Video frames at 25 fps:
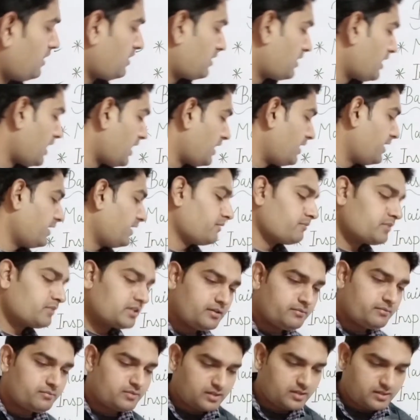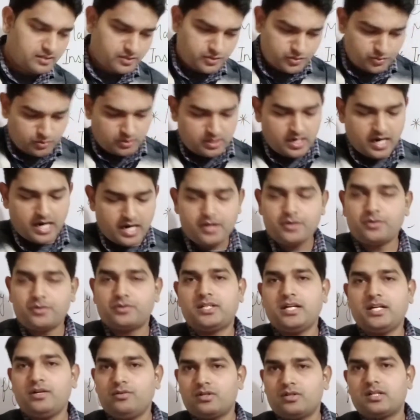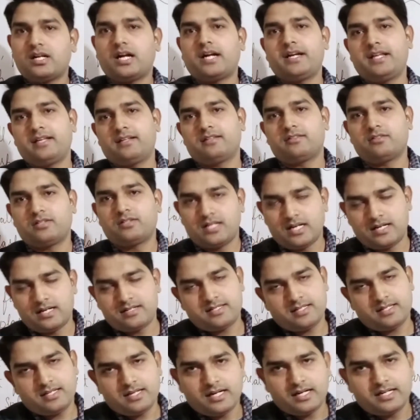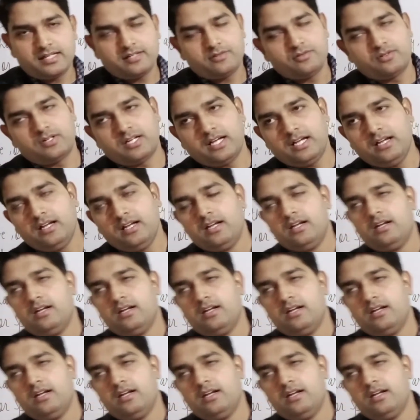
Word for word: गार्डिंग मतलब जो गार्ड होता है वो गार्डिंग गार्ड से गार्डिंग हो रहा है